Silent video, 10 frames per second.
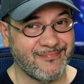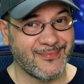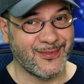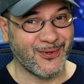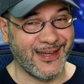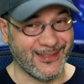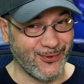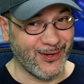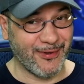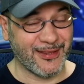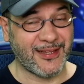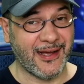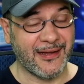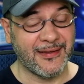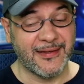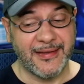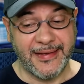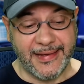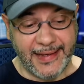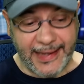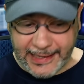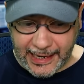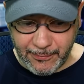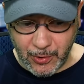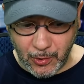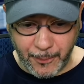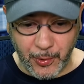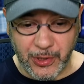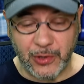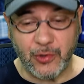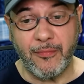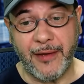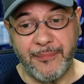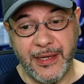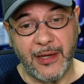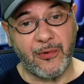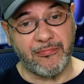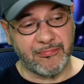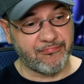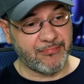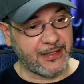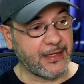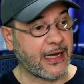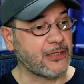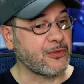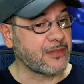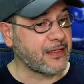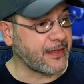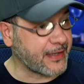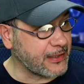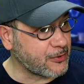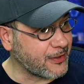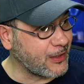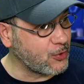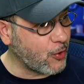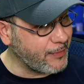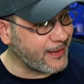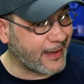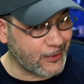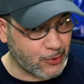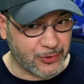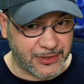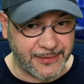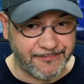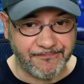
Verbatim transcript: ¿Ok? Esa es una ventaja. En cambio, los proyectos más viejos, en este caso Tether, que entró en el 2014,